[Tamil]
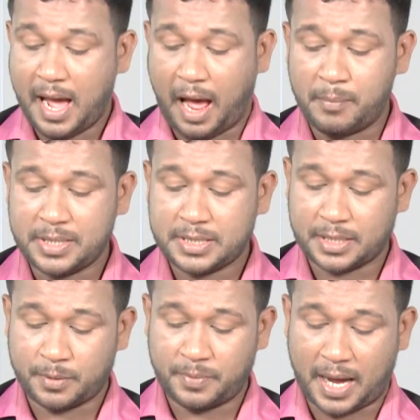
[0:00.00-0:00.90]

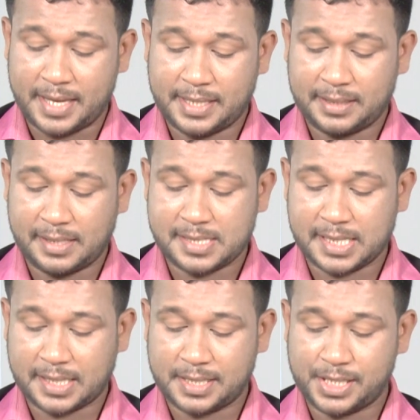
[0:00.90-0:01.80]
அமைச்சரும் ஐக்கிய தேசிய
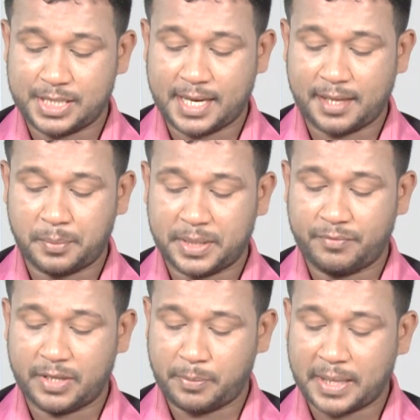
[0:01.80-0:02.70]
கட்சியின் ஜனாதிபதி
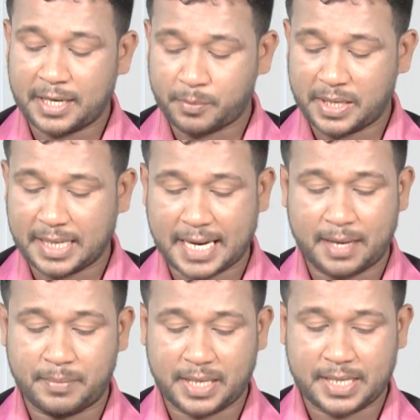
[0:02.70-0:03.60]
வேட்பாளருமாக
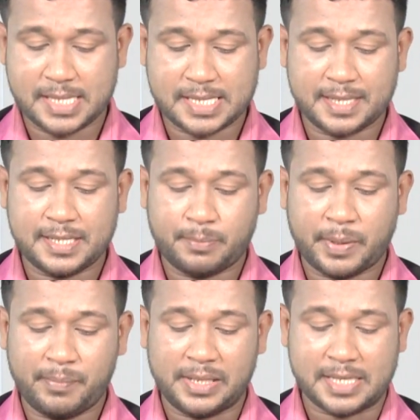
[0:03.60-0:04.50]
களமிறங்கிய சஜித்
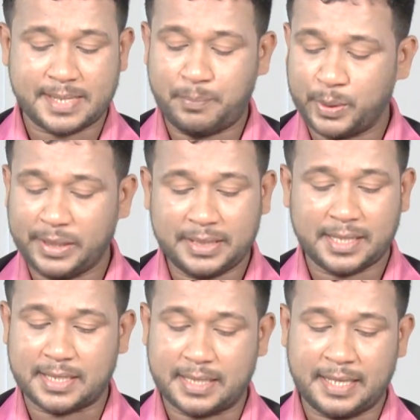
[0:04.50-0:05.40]
பிரேமதாஸ் பொது
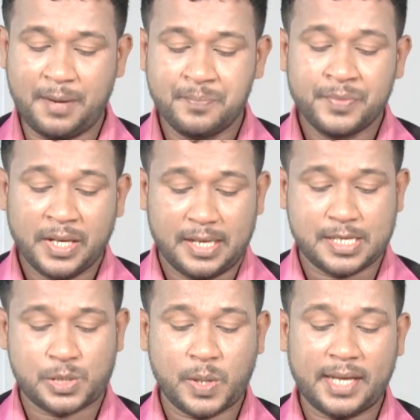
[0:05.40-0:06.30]
தேர்தலில்
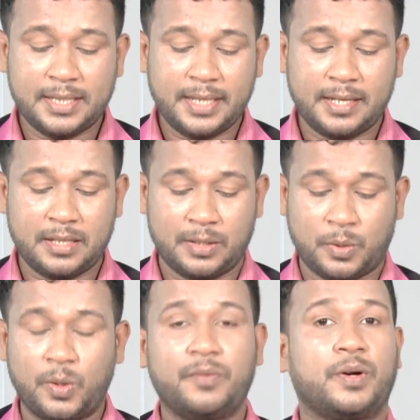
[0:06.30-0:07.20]
சுவாதீன
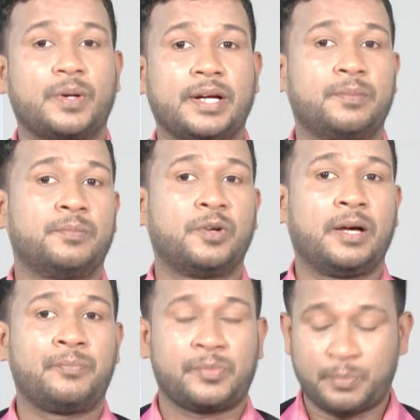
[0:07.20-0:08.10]
குழு ஒன்றின்
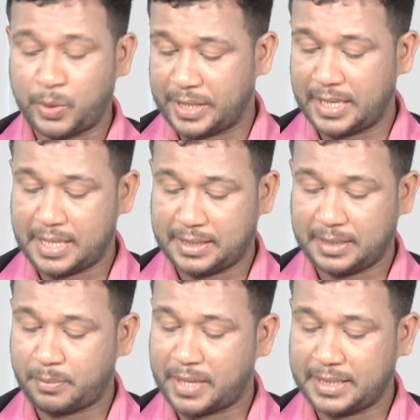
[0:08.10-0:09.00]
மூலம் போட்டியிட
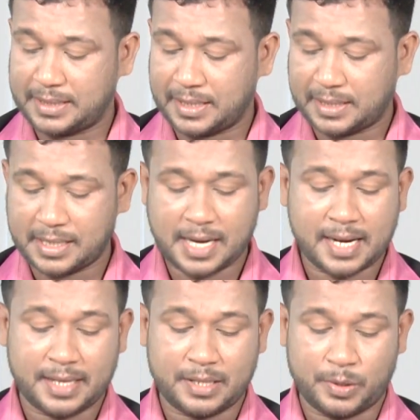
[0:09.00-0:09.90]

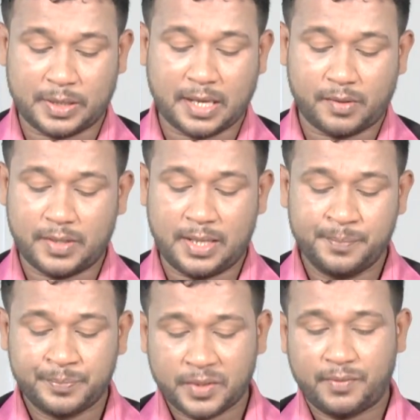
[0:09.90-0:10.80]
தீர்மானித்திருக்கின்றார் என்ற ஒரு தகவல்
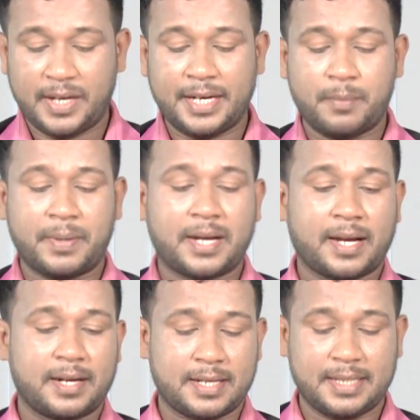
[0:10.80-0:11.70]

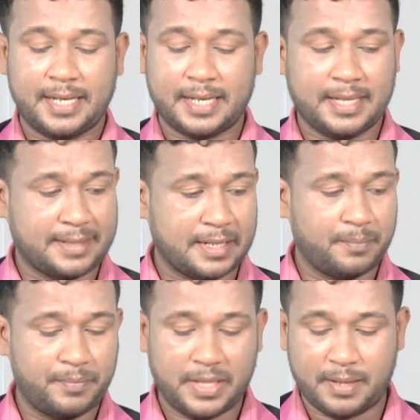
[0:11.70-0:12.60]
வெளியிடப்பட்டிருக்கின்றது இன்றைய
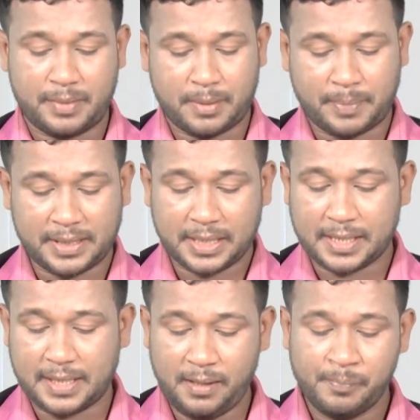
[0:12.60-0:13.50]
தினம் தினம் என
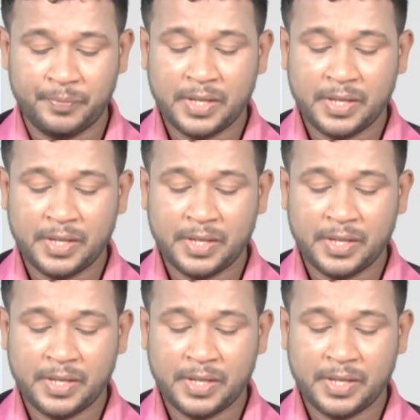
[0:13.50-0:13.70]
பத்திரிகையில்